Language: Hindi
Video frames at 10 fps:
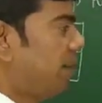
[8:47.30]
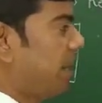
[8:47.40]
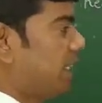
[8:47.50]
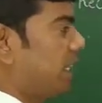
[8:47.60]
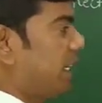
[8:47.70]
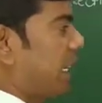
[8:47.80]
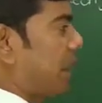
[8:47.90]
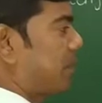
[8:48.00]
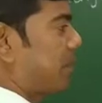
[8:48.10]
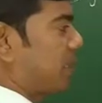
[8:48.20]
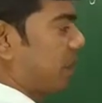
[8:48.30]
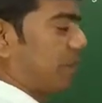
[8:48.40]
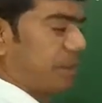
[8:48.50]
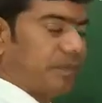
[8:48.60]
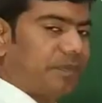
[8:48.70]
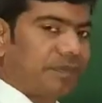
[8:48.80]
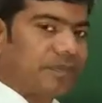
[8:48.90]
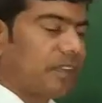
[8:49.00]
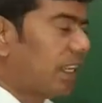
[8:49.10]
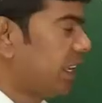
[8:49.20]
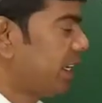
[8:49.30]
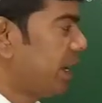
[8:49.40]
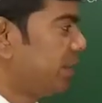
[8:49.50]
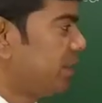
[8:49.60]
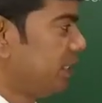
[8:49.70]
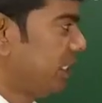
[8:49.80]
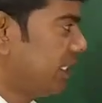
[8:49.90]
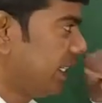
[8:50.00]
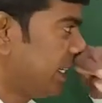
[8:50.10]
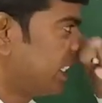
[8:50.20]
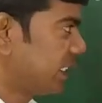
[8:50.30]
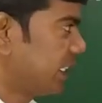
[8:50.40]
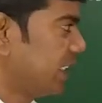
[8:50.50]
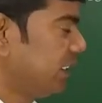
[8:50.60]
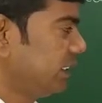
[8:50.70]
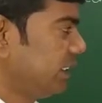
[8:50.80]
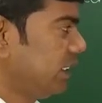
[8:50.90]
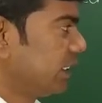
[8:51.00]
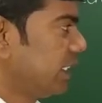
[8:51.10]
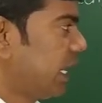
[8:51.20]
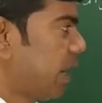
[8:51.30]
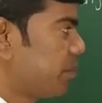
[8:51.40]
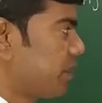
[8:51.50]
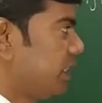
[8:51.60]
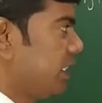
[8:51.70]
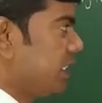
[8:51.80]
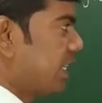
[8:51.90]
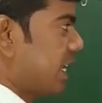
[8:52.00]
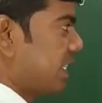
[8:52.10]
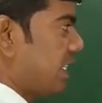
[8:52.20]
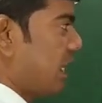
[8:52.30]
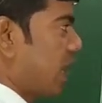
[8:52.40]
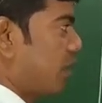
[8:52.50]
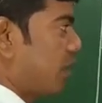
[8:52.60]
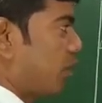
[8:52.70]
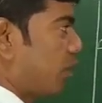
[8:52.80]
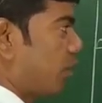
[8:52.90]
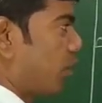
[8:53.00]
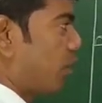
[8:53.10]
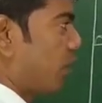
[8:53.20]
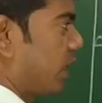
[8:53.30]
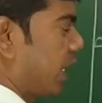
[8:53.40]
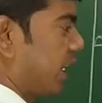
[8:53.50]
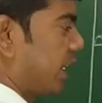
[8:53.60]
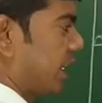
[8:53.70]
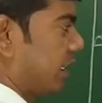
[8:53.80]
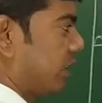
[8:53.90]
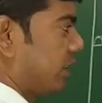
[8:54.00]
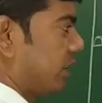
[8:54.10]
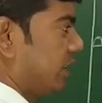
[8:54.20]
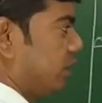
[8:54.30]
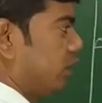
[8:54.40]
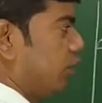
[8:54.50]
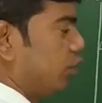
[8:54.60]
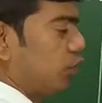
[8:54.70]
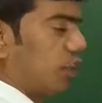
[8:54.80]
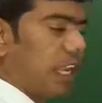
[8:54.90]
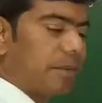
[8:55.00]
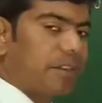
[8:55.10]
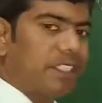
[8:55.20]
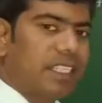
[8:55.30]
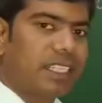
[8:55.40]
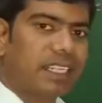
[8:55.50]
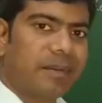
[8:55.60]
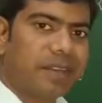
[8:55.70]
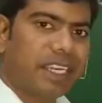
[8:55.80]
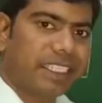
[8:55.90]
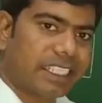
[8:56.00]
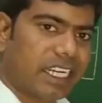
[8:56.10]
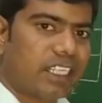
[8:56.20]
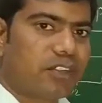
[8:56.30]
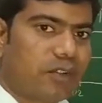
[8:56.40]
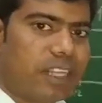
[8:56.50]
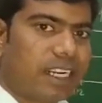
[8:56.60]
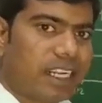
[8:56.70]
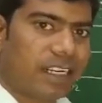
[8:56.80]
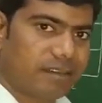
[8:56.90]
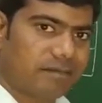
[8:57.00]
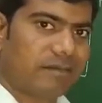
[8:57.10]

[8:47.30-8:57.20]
अब आते हैं कैपेसिटर पे एक कैपेसिटर क्या करता है कि कैपेसिटर जैसे ही यहाँ पे कोई करंट आएगा तो कैपेसिटर का काम क्या है चार्ज स्टोर करना